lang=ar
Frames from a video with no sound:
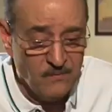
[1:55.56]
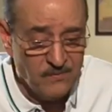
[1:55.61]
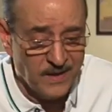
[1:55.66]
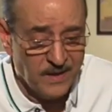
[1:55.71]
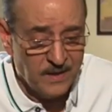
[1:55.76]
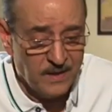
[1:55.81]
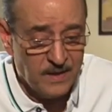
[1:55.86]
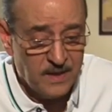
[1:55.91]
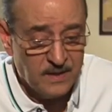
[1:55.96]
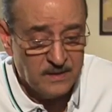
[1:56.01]

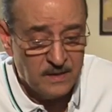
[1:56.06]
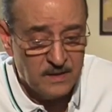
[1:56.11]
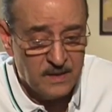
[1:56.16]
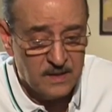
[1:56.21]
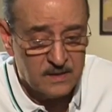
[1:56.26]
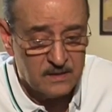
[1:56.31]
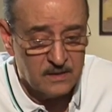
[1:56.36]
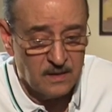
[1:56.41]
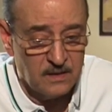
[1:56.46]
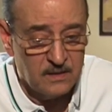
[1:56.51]
فعلى هذا
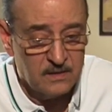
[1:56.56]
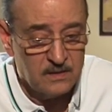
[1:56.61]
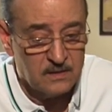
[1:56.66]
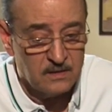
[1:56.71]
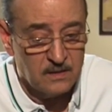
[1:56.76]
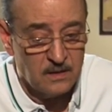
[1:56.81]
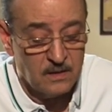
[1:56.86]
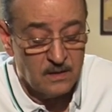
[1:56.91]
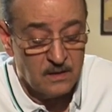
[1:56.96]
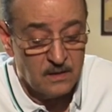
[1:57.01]
الاساس
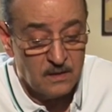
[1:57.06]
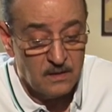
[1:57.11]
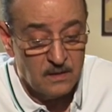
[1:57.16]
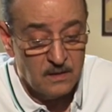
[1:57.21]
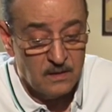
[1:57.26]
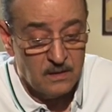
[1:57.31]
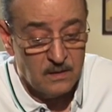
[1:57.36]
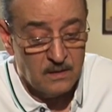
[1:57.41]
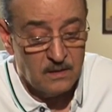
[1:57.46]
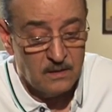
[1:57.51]

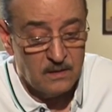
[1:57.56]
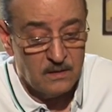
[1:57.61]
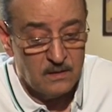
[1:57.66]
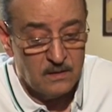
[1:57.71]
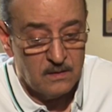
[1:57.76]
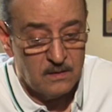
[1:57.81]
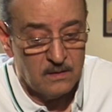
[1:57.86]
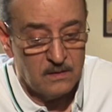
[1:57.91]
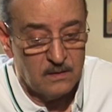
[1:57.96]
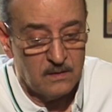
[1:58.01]

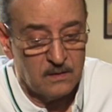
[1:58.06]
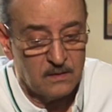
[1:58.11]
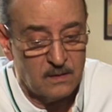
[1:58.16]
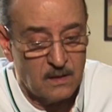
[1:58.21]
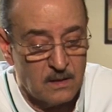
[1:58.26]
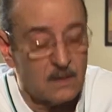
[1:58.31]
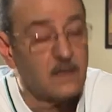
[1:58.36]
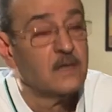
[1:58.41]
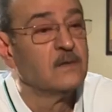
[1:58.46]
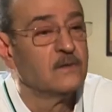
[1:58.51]
آه،
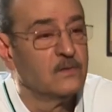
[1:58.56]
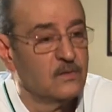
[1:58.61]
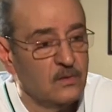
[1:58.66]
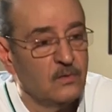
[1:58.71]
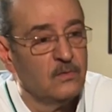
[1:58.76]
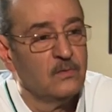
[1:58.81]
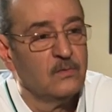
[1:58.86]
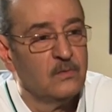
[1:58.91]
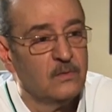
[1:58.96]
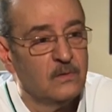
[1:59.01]
قررت
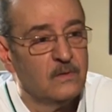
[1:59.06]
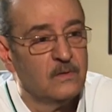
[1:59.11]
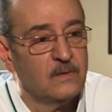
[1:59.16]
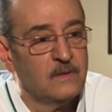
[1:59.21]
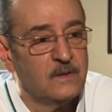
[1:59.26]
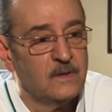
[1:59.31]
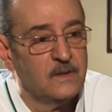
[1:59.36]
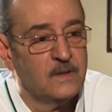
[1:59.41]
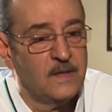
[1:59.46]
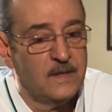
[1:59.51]
انه
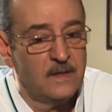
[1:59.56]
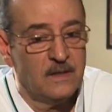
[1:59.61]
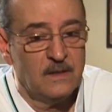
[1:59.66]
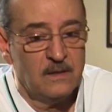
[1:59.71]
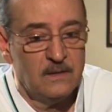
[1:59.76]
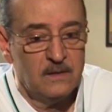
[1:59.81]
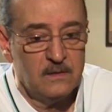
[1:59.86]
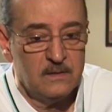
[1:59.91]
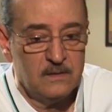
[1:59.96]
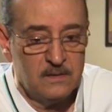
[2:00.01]
آه، لا
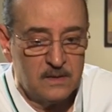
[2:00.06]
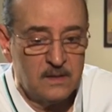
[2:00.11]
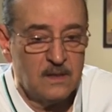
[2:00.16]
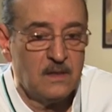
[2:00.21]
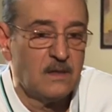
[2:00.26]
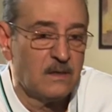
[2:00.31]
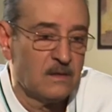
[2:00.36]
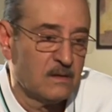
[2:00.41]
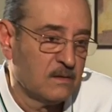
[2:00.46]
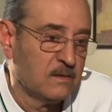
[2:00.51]
آه،
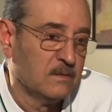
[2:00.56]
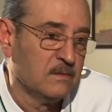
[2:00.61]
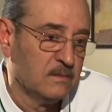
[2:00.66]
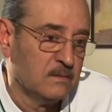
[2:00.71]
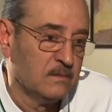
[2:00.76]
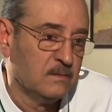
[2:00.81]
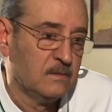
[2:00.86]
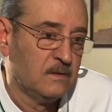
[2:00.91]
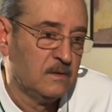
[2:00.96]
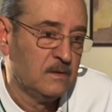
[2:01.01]
صار
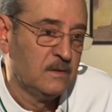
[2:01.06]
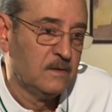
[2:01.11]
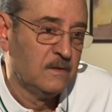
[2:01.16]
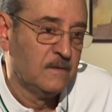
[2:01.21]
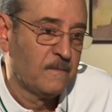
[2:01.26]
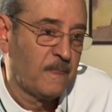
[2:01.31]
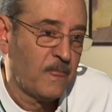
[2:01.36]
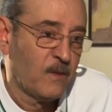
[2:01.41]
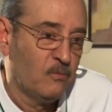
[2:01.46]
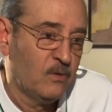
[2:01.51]

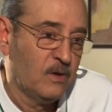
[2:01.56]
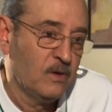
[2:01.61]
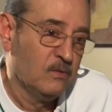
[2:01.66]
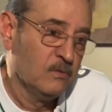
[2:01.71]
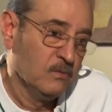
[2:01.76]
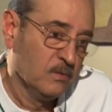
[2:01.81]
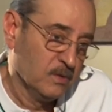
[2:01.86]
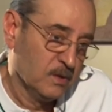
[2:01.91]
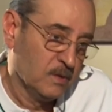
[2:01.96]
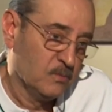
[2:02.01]
ولو
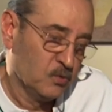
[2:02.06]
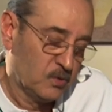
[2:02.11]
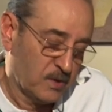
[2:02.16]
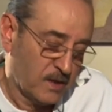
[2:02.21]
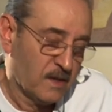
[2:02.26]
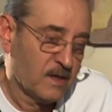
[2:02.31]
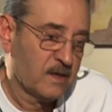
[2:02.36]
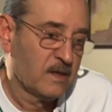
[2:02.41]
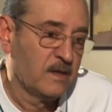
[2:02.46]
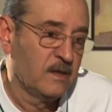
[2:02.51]
الوضع
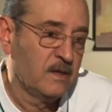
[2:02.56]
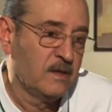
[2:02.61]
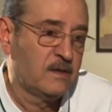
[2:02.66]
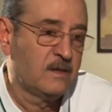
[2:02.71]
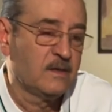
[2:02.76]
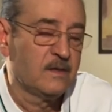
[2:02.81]
متاخر